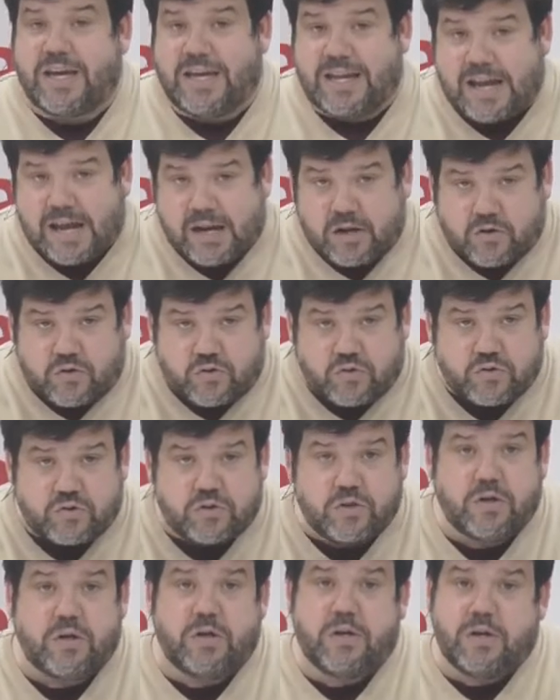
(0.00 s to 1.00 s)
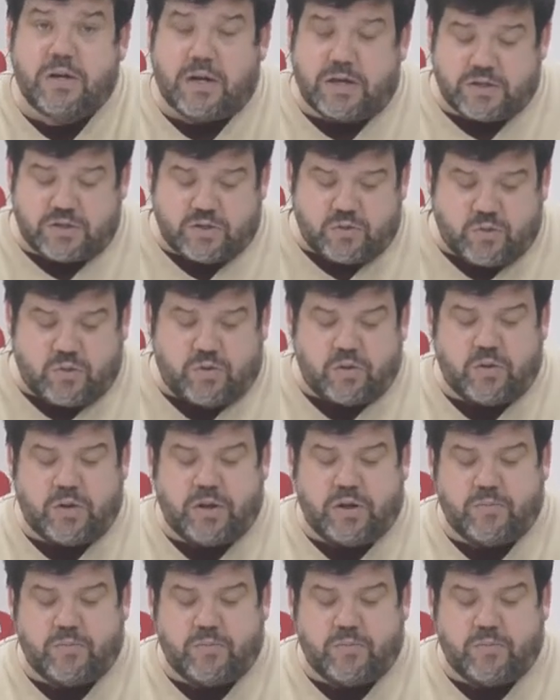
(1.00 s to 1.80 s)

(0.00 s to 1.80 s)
En Arcos ha sido